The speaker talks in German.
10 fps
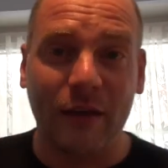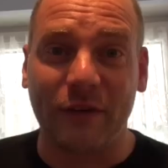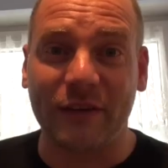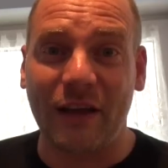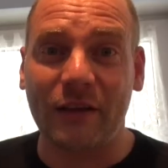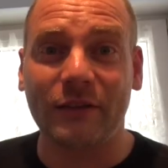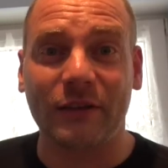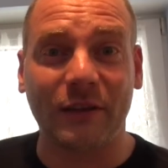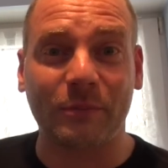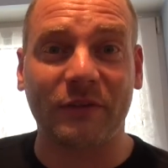Wie gesagt,
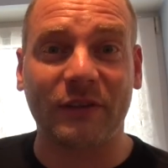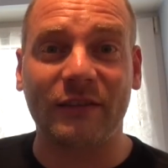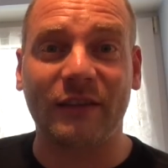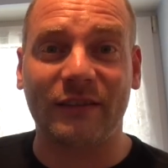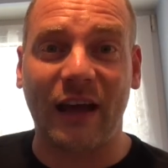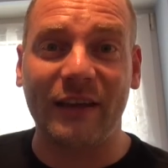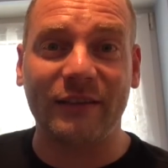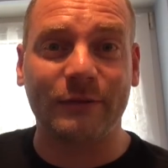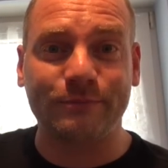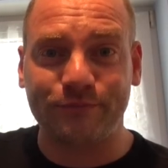ich habe das Ganze jetzt
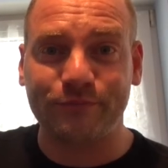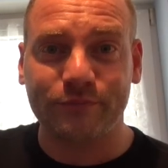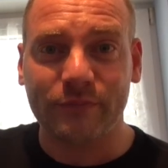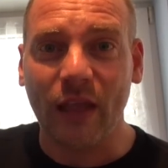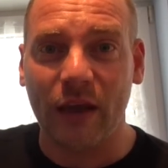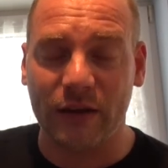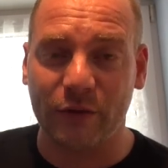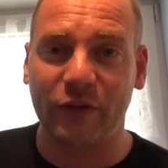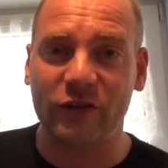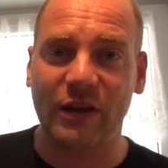heiß in
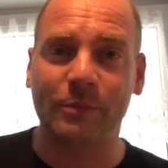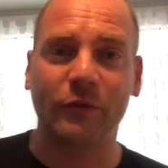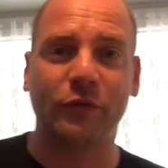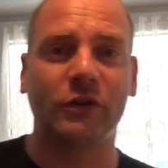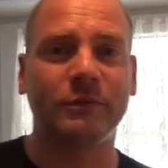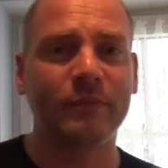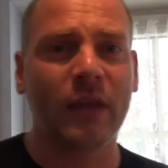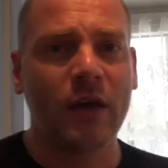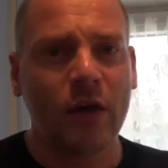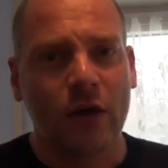eine Flasche abgefüllt.
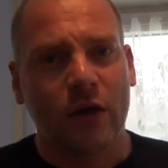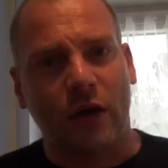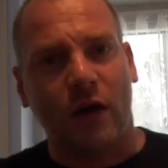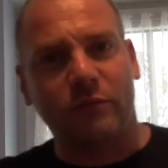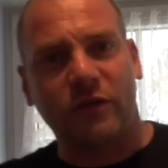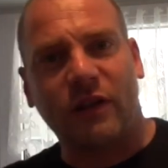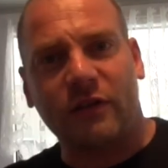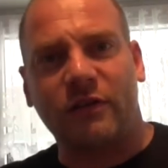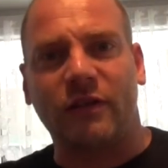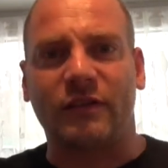Ähm, das
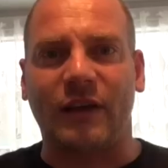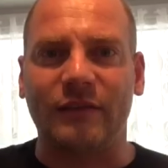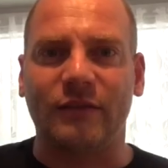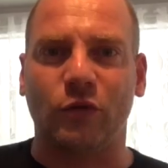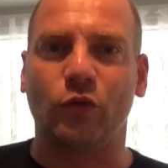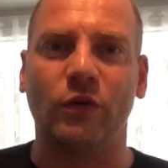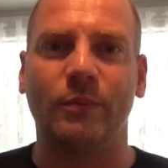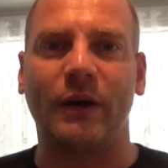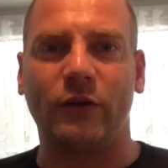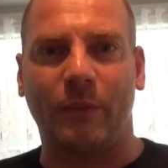lasse ich jetzt ganz in Ruhe
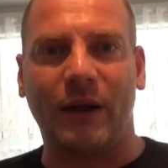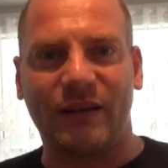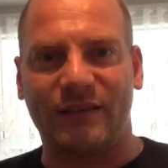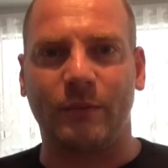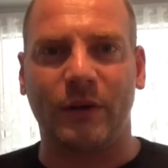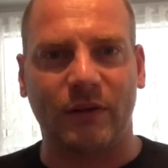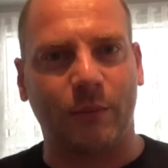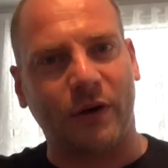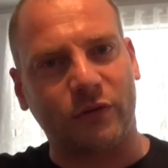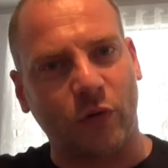bei normaler
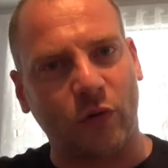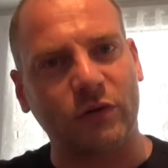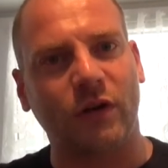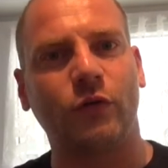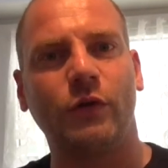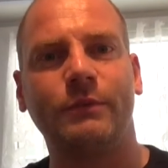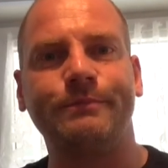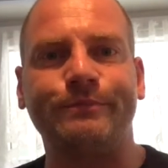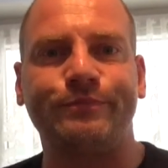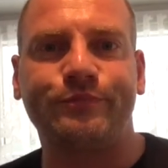Zimmertemperatur runterkühlen
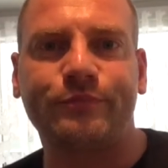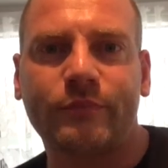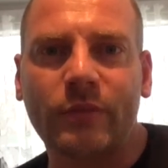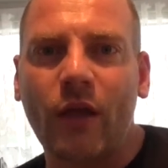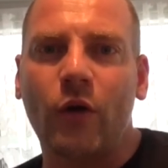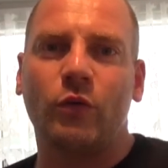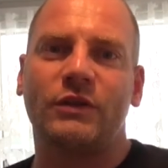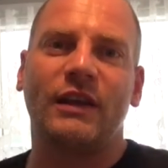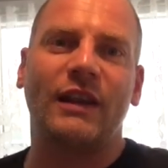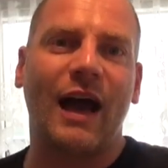und
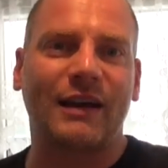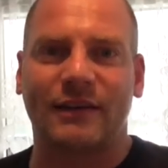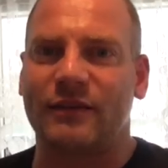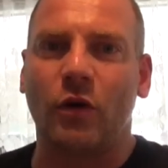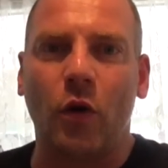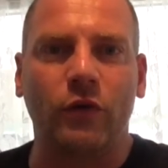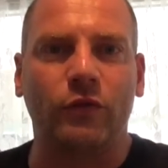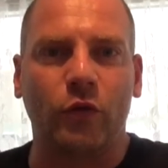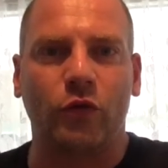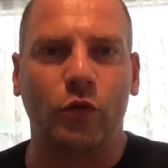dann lagere ich es
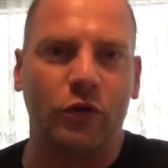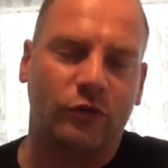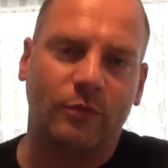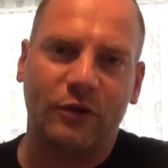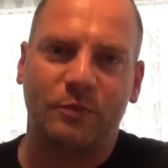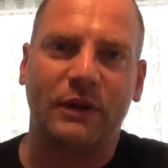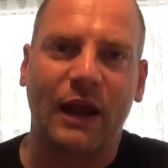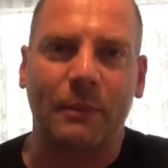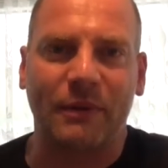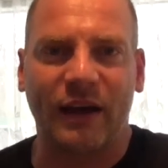irgendwo kühl, zum Beispiel in
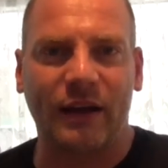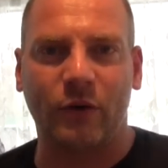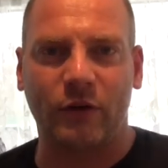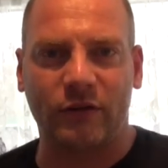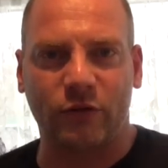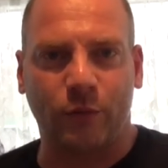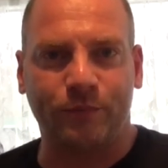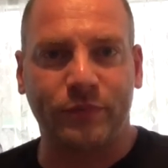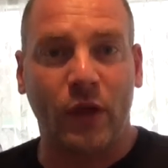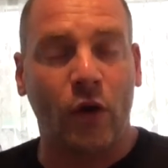einem Keller oder so.